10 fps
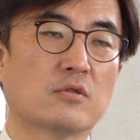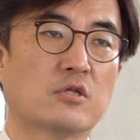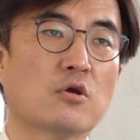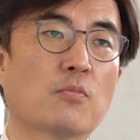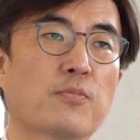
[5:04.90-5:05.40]

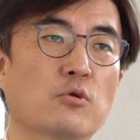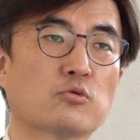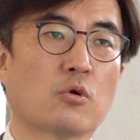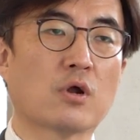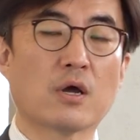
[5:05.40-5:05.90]

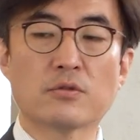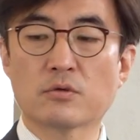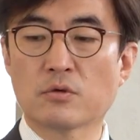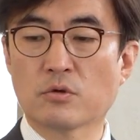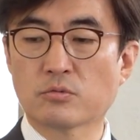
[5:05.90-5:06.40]
지역별로
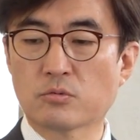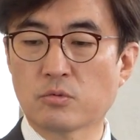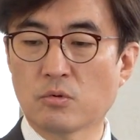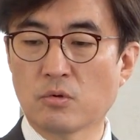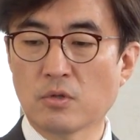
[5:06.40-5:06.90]
돌아가는
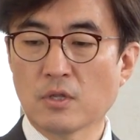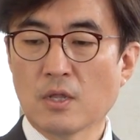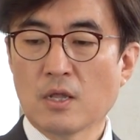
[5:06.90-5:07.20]
것도